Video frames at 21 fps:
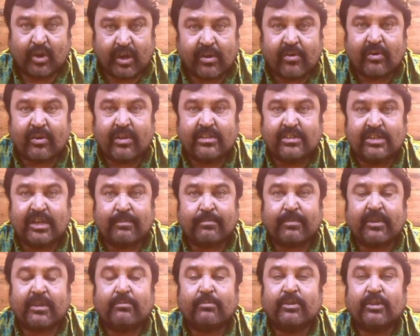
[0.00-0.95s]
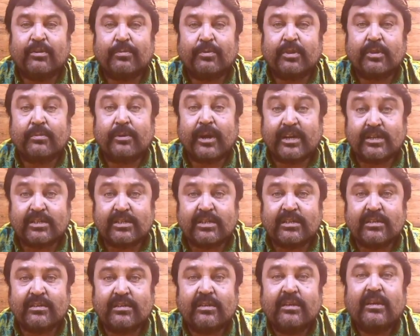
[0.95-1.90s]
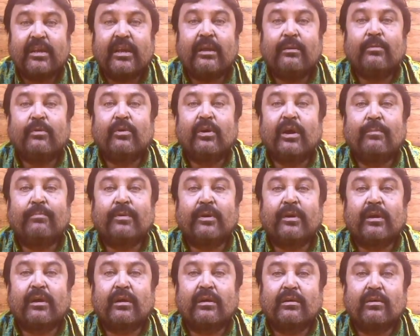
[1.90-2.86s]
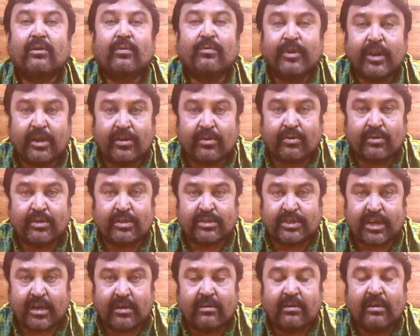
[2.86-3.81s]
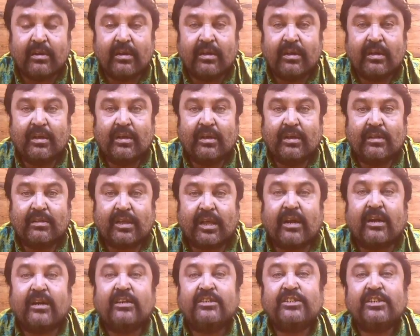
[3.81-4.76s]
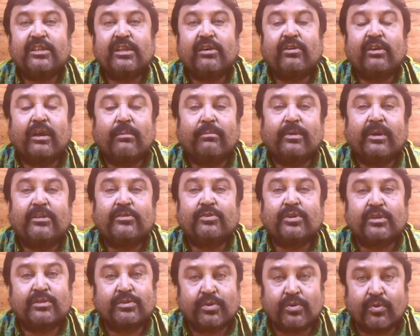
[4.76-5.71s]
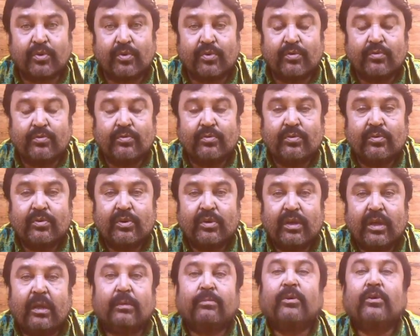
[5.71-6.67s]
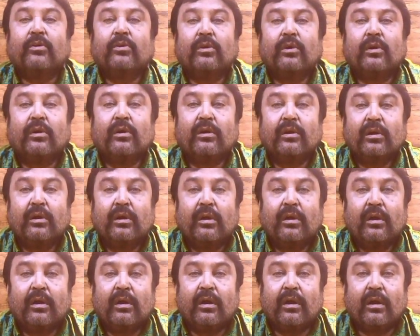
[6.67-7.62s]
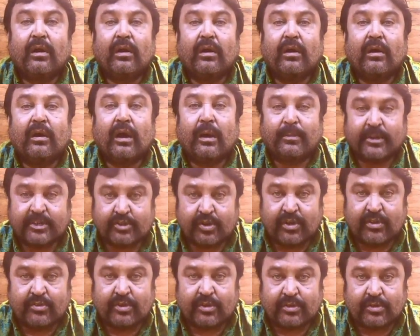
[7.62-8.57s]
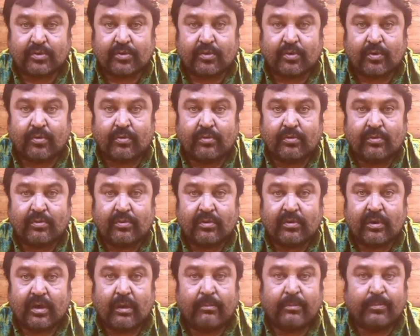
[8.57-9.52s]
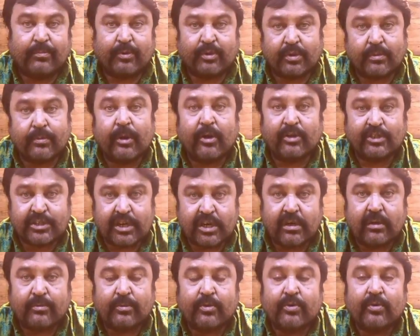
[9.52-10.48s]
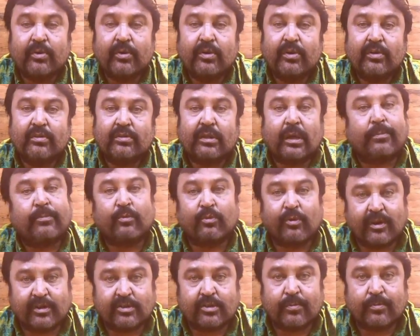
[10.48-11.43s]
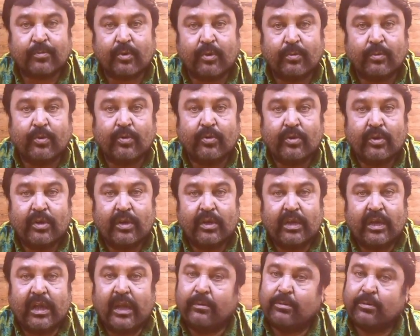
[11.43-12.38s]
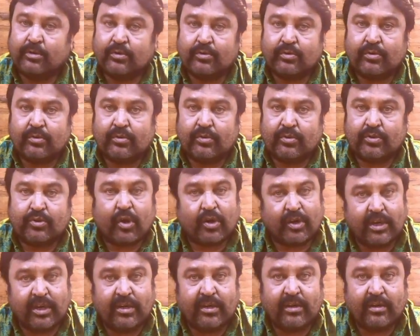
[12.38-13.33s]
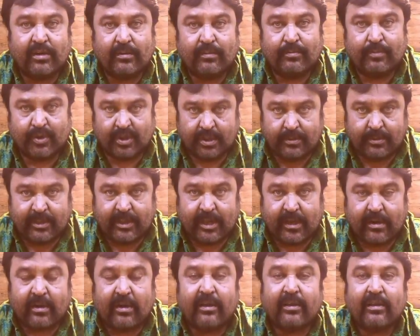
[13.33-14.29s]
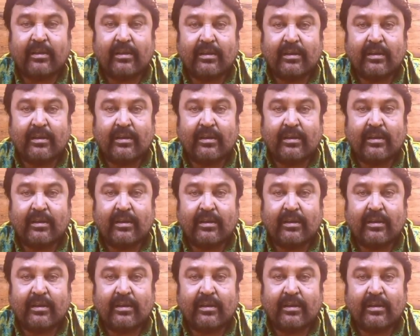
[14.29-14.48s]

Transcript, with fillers: মনে করেন যে আপনাদের মধ্যে প্রতিভা আছেন এবং আপনারা অভিনয় করতে চান তারা নিচে দেওয়া নাম্বারে যোগাযোগ করুন এবং আমার সঙ্গে যোগাযোগ করুন আমি প্রথমে অডিশন নেব তারপর ওয়ার্কশপ করব এবং সঠিক প্রতিভা থাকলে